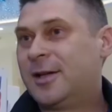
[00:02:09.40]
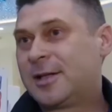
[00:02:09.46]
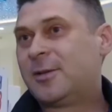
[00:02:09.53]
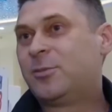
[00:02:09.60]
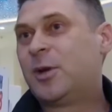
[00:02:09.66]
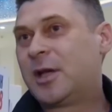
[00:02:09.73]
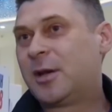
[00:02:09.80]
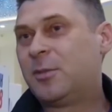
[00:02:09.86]

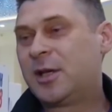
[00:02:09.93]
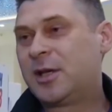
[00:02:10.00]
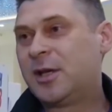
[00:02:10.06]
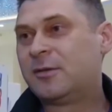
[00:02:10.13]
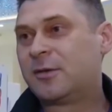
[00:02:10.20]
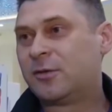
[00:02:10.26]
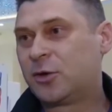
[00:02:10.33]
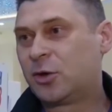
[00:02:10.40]
если быть
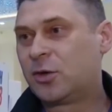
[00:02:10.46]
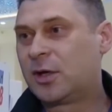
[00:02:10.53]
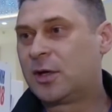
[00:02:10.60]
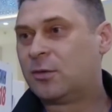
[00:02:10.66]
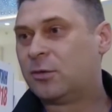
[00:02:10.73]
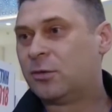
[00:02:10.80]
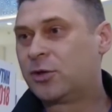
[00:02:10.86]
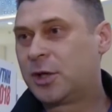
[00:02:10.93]
объективным,
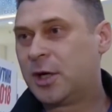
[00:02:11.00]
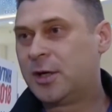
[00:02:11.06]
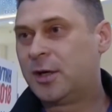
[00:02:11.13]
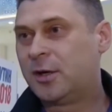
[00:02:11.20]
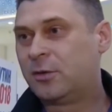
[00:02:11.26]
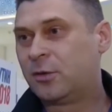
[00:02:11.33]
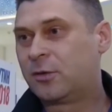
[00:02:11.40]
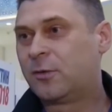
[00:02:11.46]
все-таки
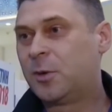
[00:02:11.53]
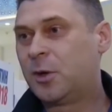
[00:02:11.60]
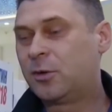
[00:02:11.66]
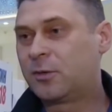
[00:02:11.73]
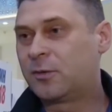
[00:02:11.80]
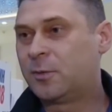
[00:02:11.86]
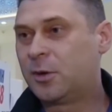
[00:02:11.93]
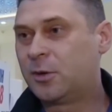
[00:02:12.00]
улучшение идет
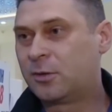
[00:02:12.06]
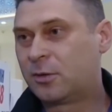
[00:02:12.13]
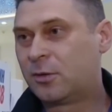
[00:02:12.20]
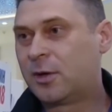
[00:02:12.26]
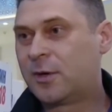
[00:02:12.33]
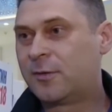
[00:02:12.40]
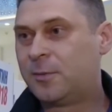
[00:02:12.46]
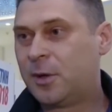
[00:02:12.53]
вперед, вперед,
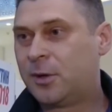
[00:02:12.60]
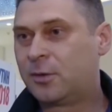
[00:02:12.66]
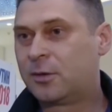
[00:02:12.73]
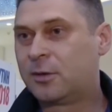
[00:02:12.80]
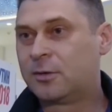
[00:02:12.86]
только вперед.